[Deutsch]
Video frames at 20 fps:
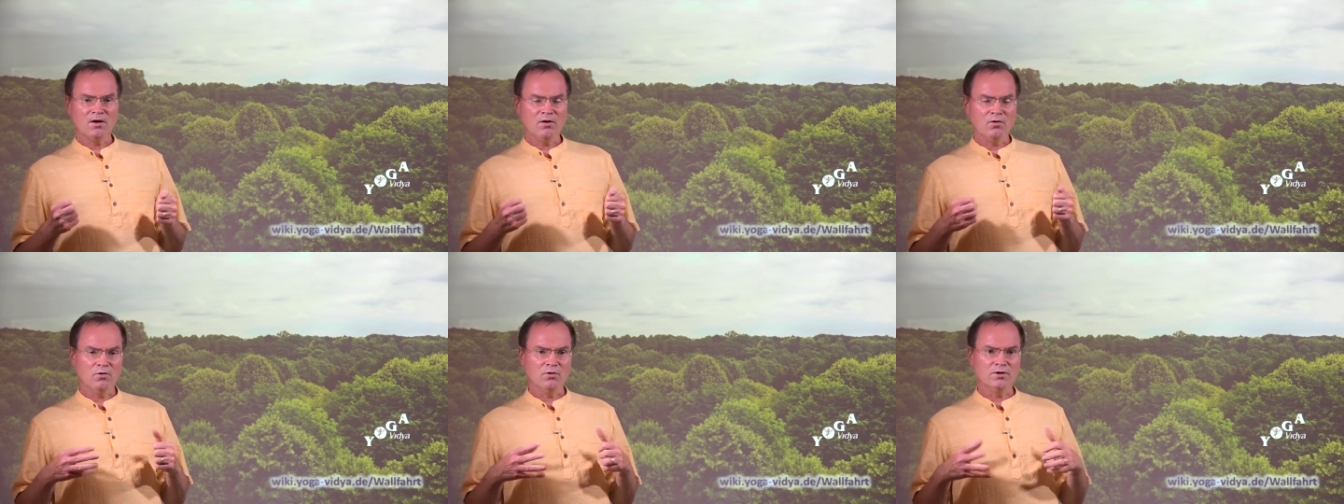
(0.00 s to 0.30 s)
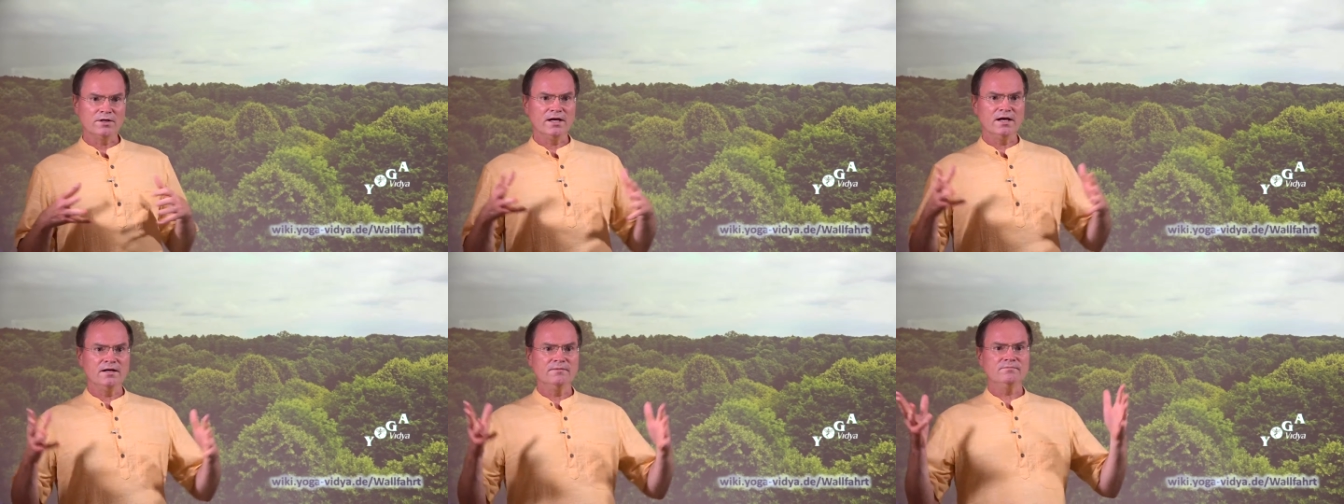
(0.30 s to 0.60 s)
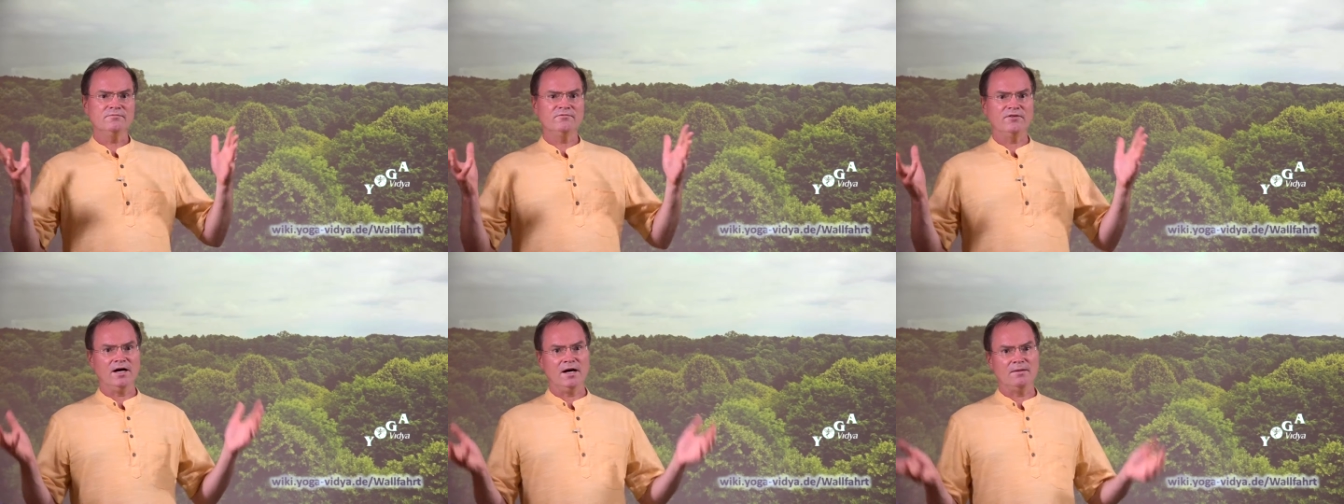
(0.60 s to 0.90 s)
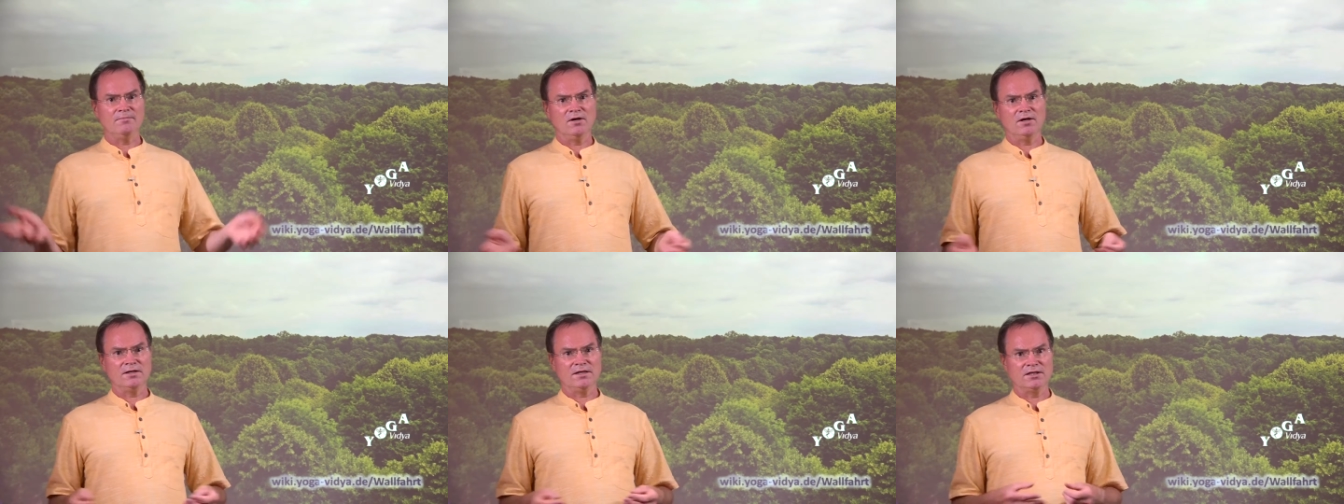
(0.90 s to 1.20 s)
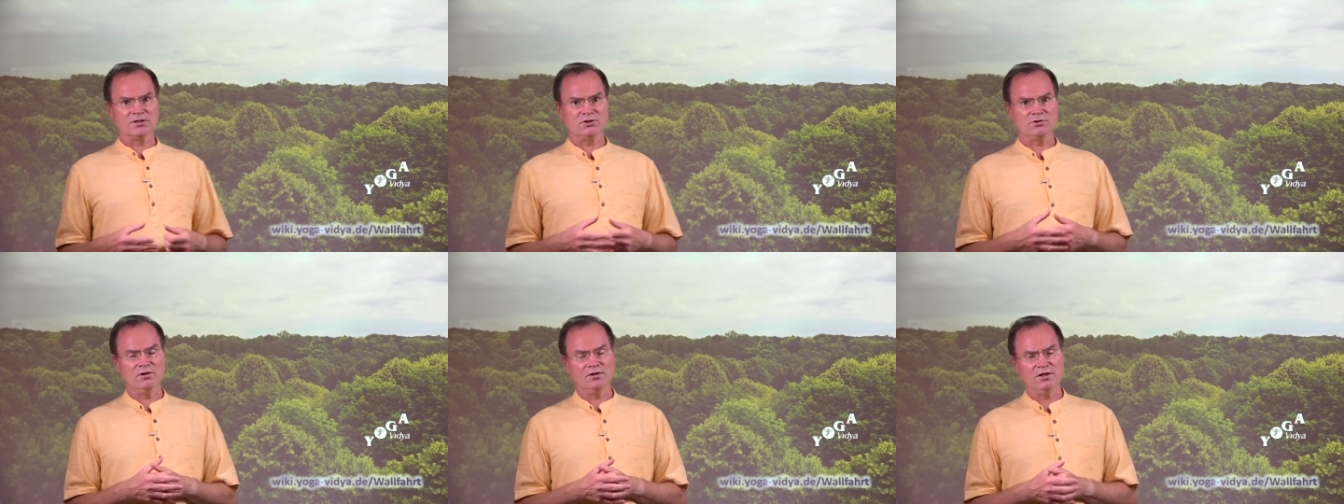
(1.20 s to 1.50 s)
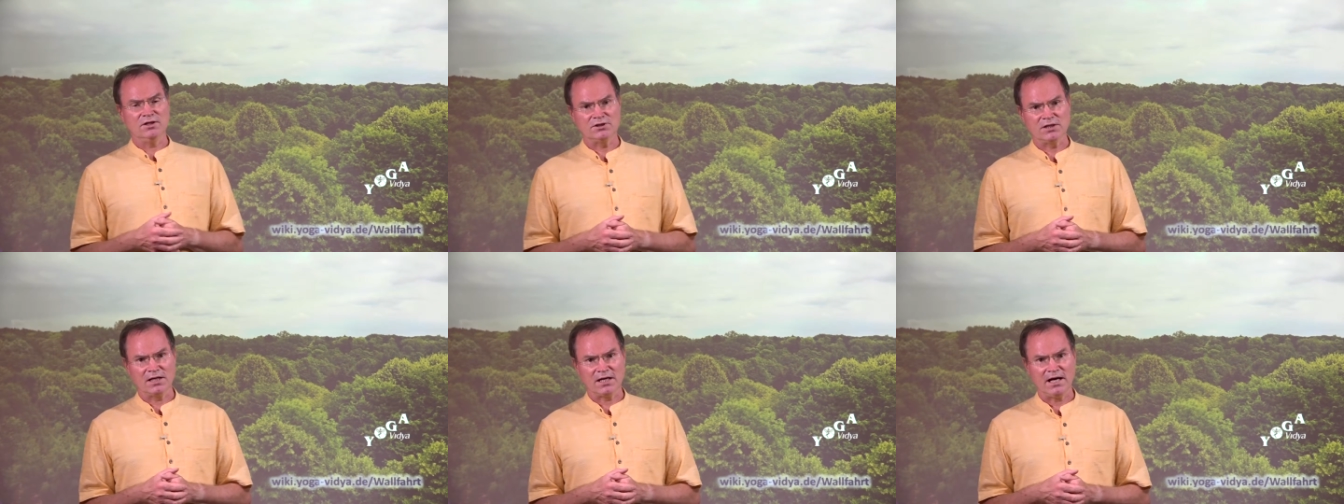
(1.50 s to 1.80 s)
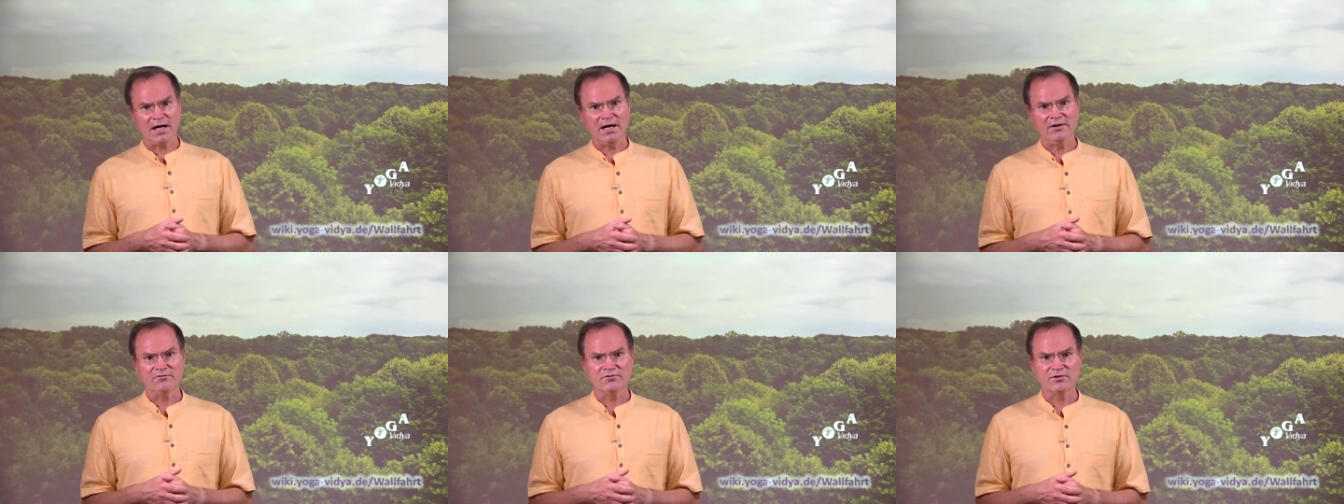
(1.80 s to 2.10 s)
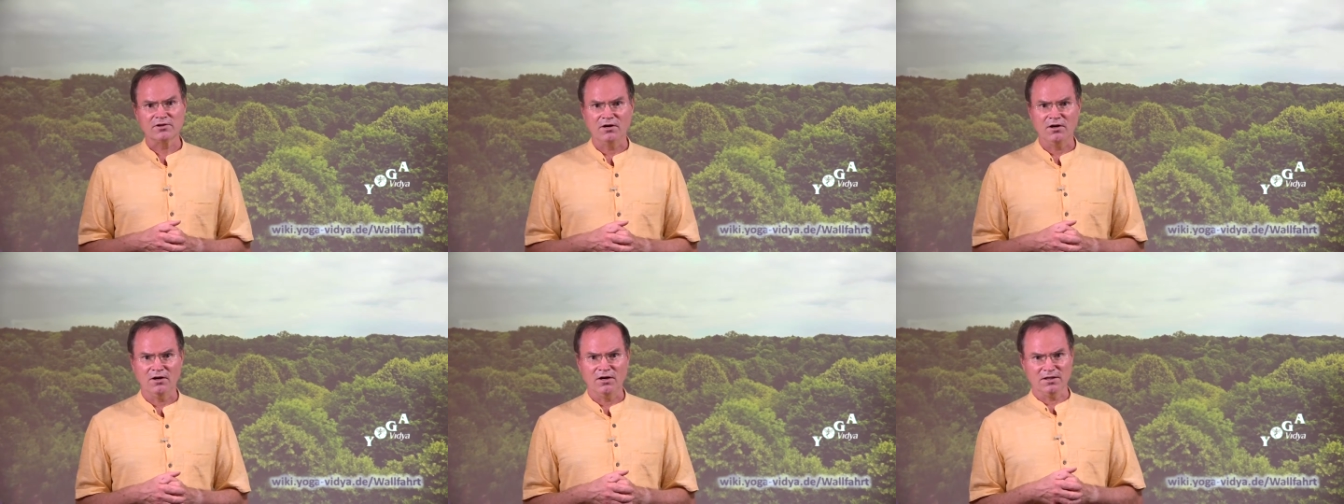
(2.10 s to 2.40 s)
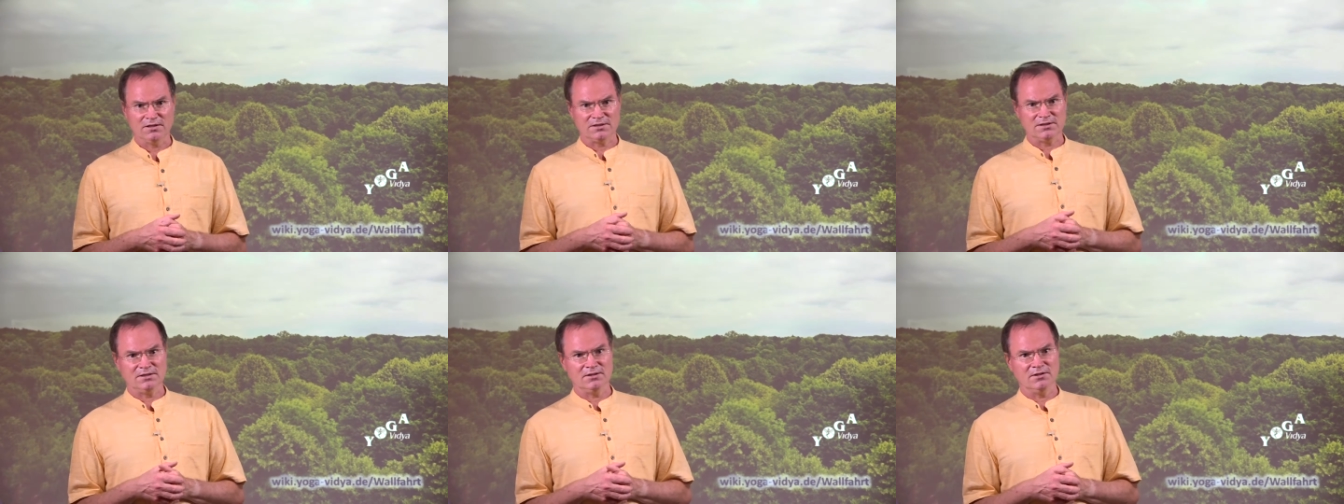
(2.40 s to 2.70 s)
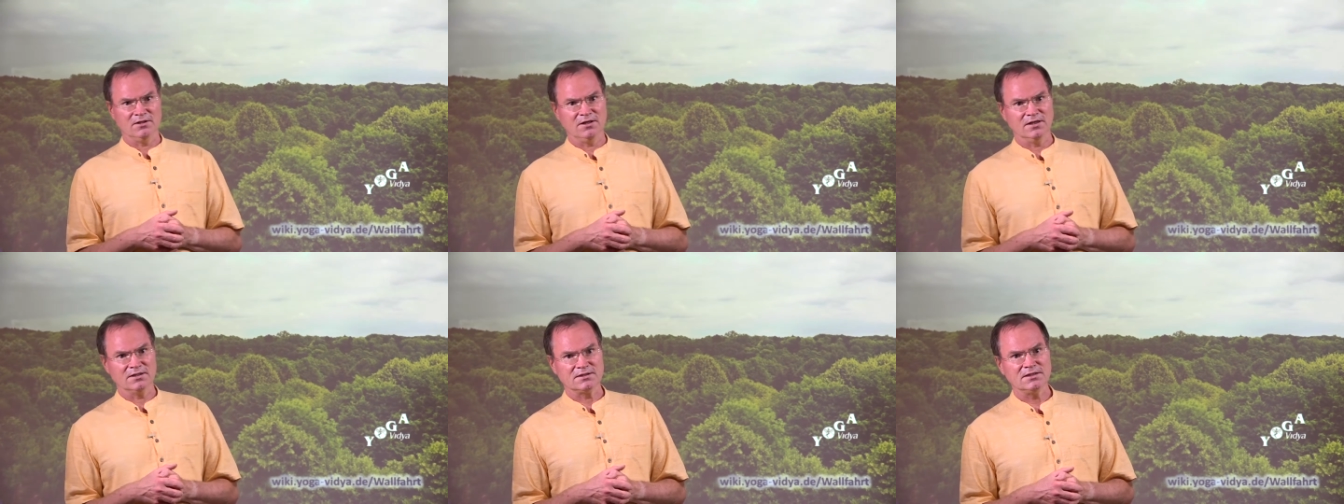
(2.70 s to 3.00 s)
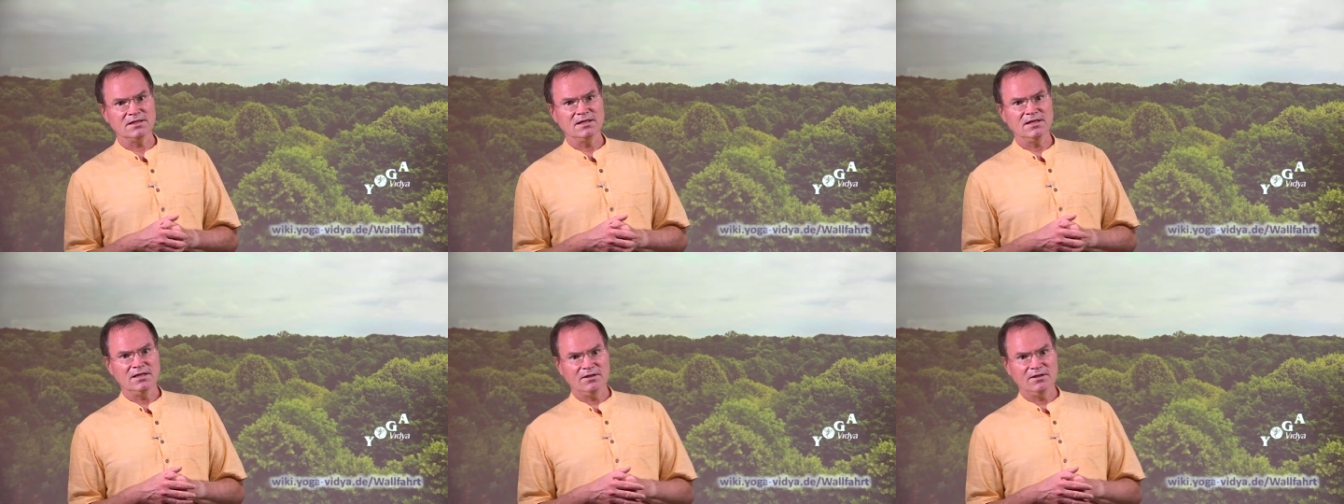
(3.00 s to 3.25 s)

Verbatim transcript: Oder wir haben auch natürliche Kraftorte dort.